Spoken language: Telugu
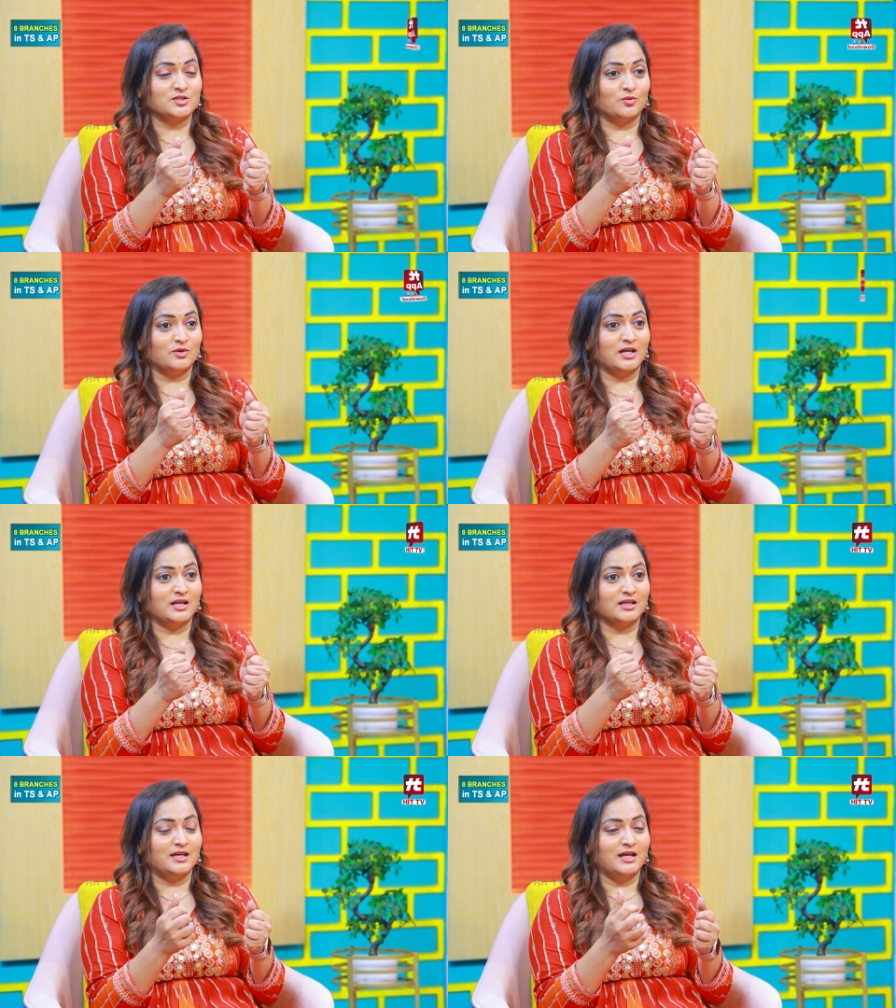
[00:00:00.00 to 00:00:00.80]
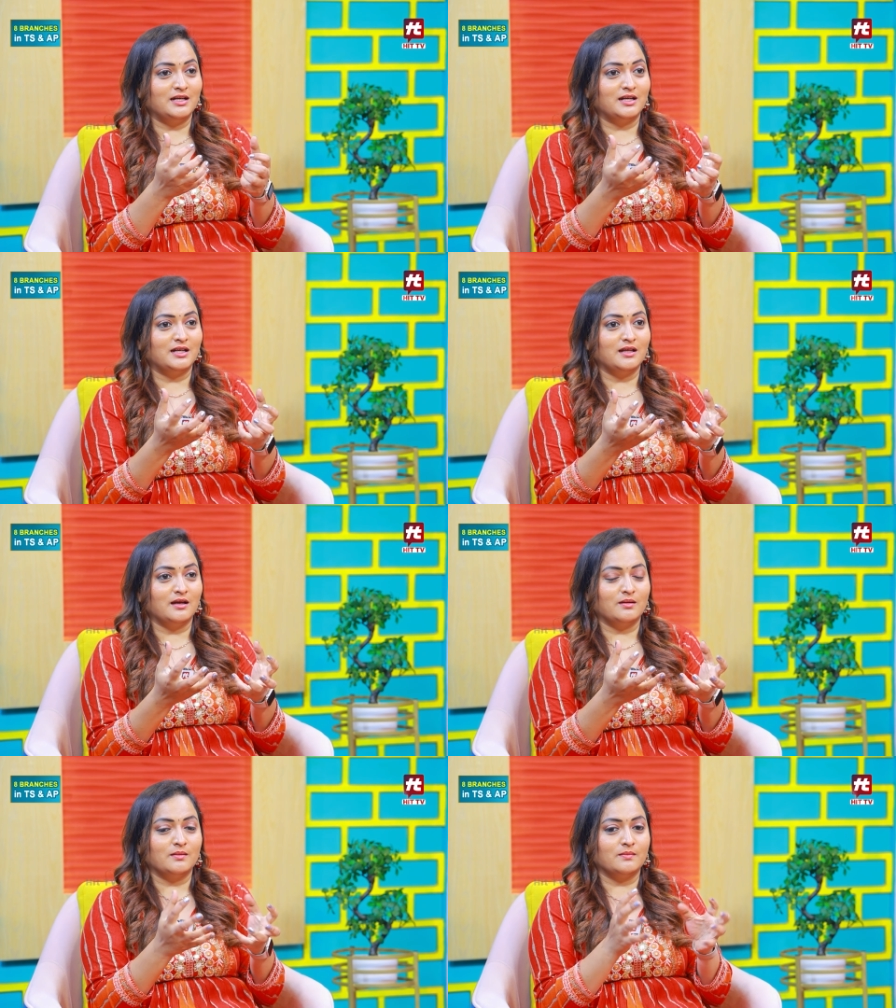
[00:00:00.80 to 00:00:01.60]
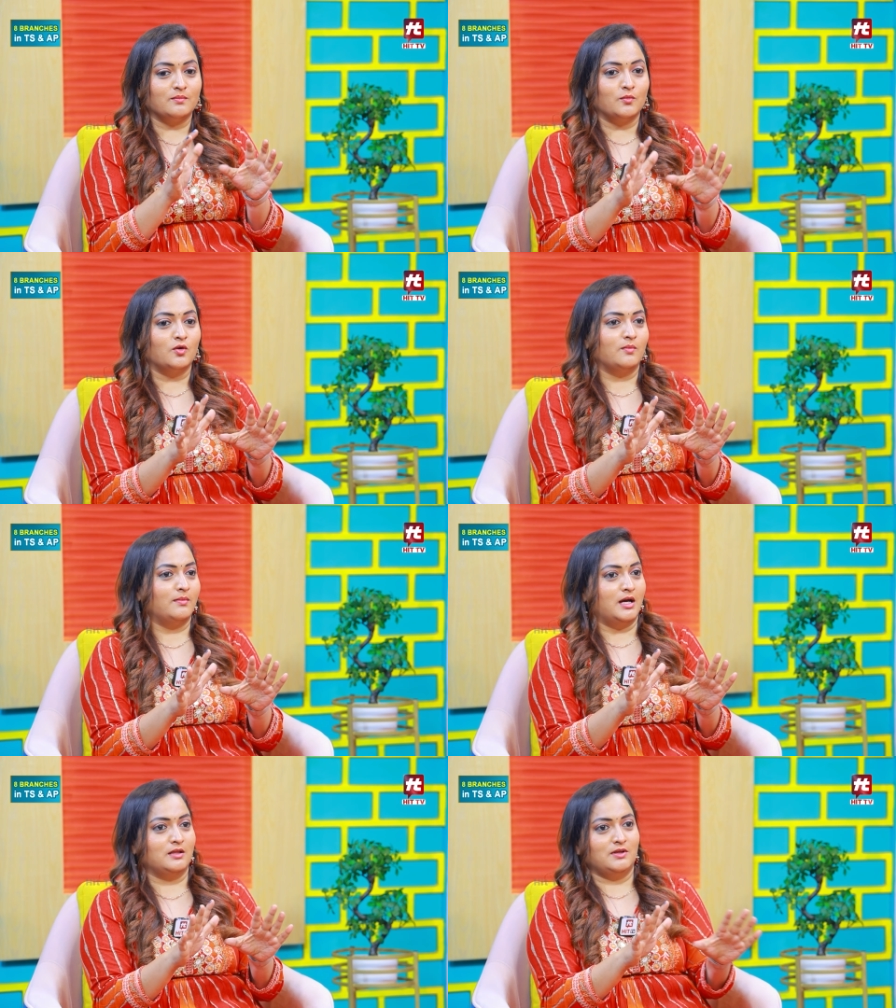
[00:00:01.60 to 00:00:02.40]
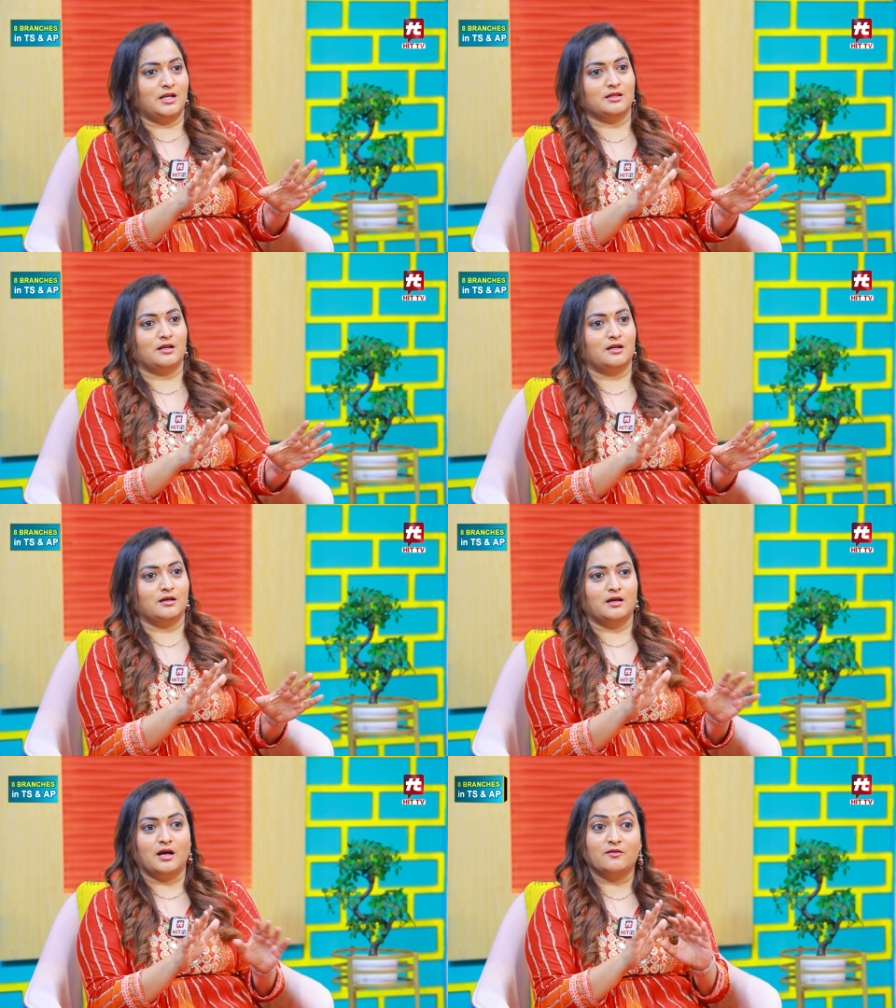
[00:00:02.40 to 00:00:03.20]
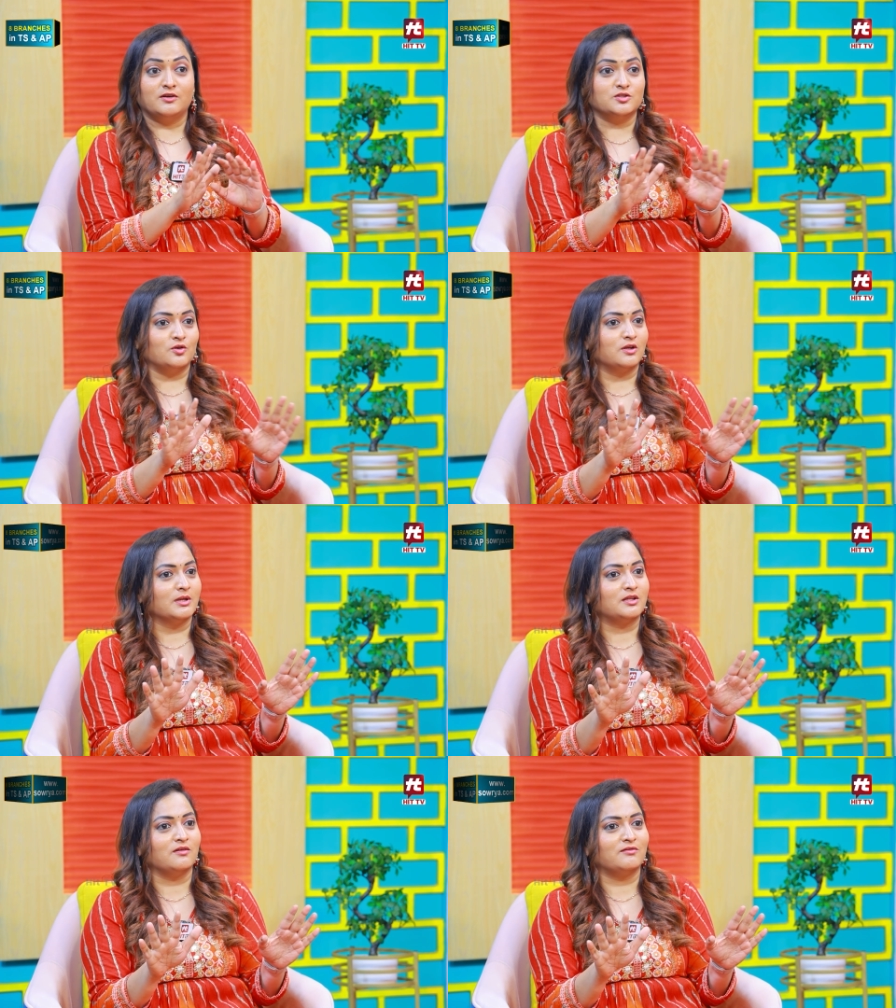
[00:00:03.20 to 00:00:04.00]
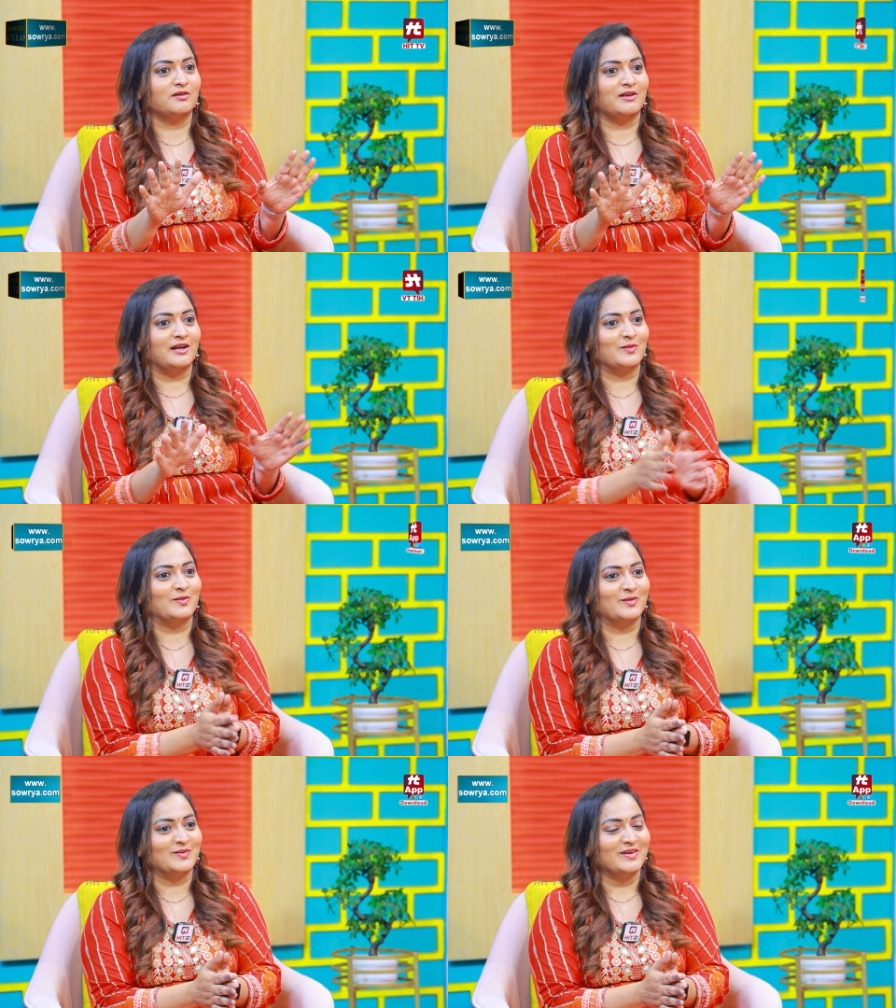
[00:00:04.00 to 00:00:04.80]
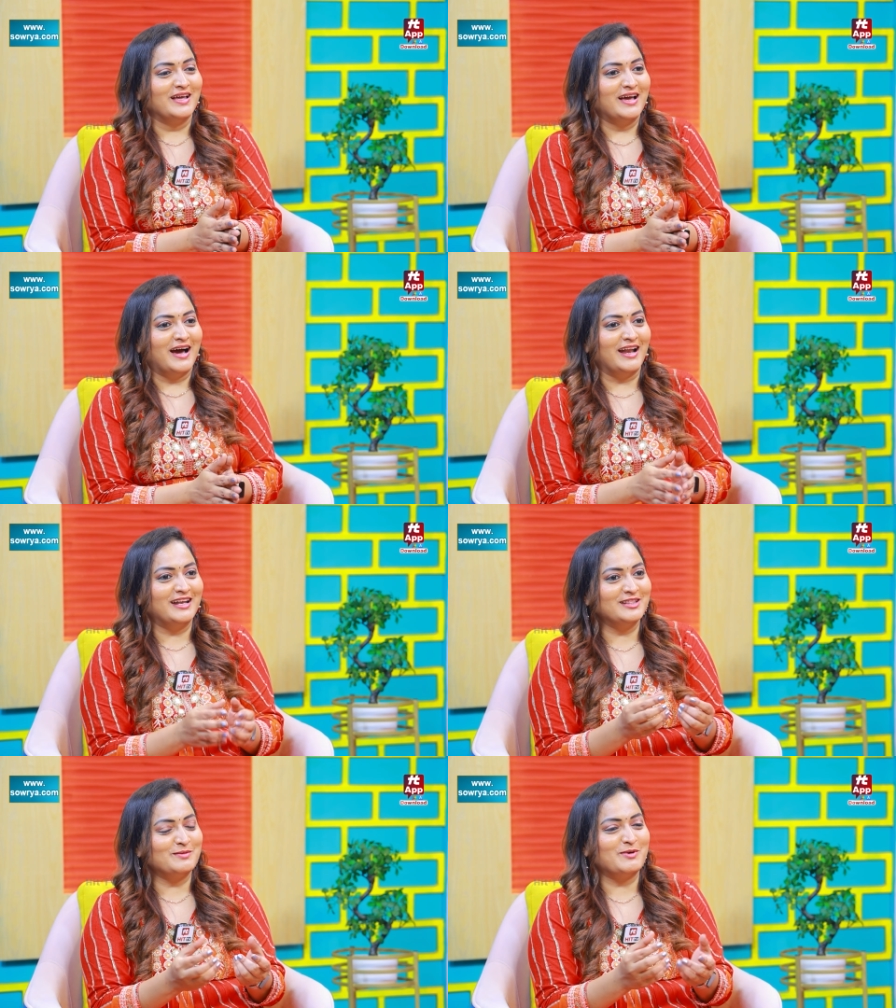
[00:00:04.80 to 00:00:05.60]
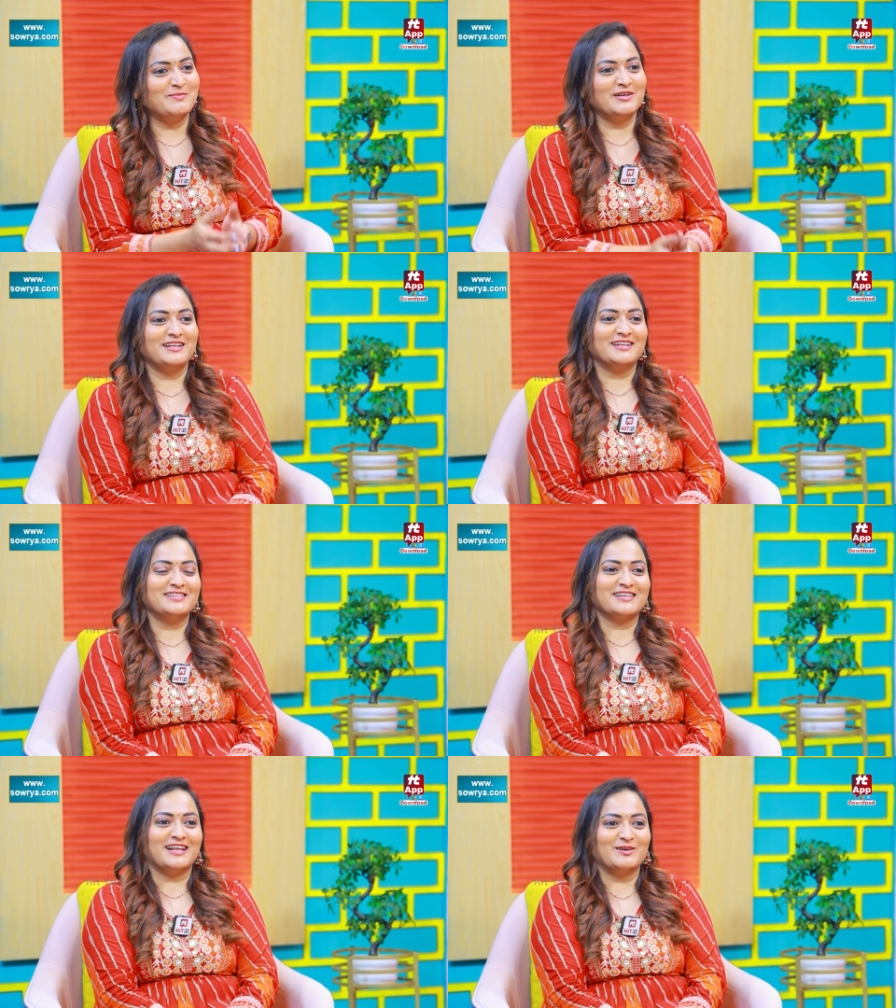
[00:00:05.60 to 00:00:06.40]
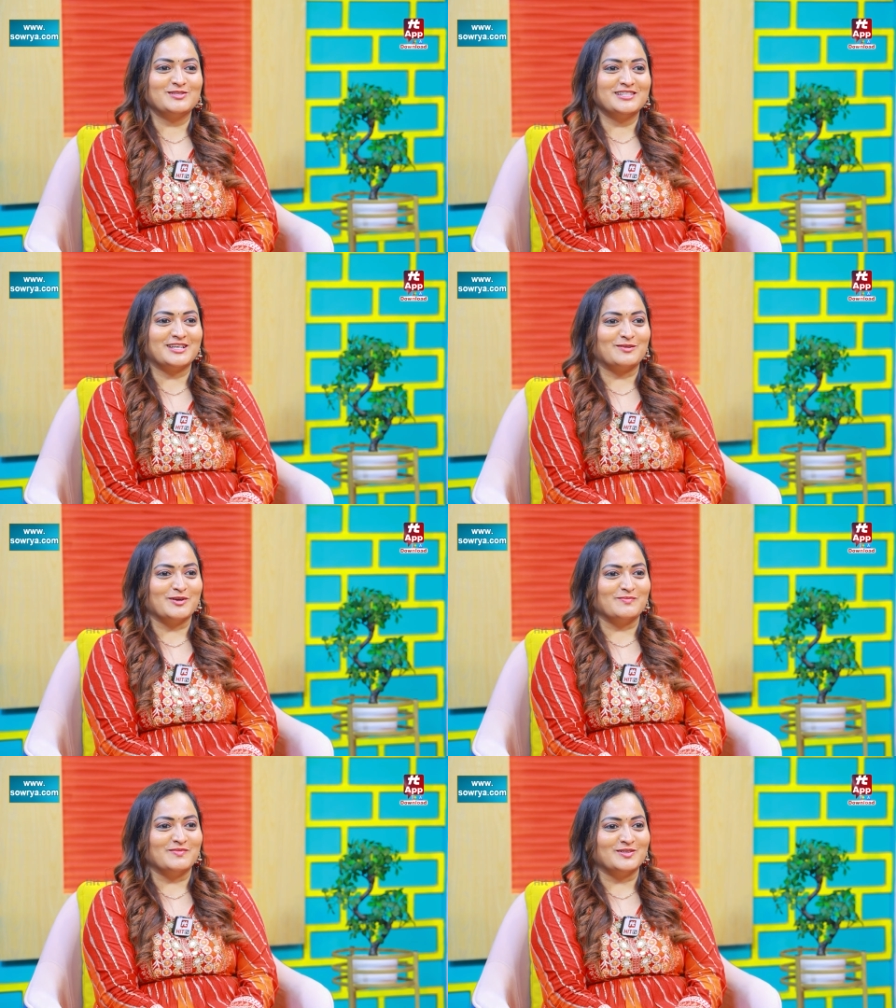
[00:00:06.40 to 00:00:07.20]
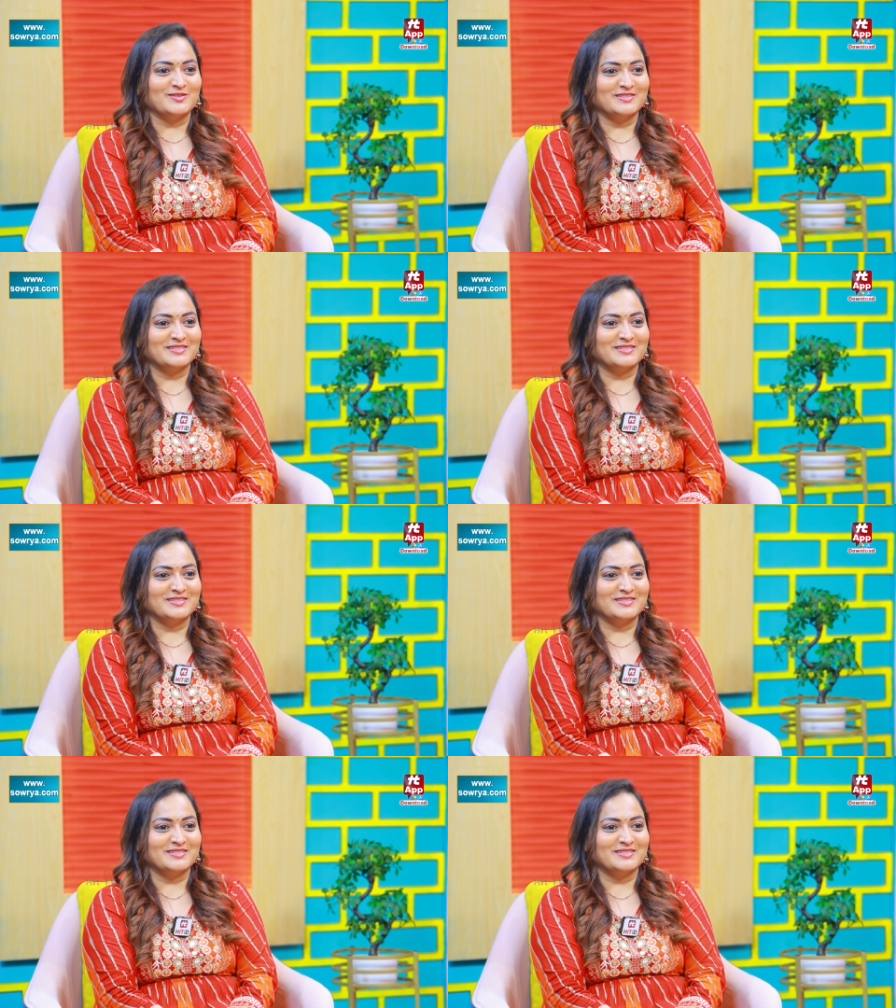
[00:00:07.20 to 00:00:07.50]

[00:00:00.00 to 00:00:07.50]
చూడ్డానికి ఏంటంటే మో మాధవీలతనా ఆవిడ జోలికి మాత్రం ఎవరు వెళ్ళకూడదు అన్నంత భయపెట్టే రేంజ్కి ఎలా వచ్చేసారు మ్యామ్ మీరు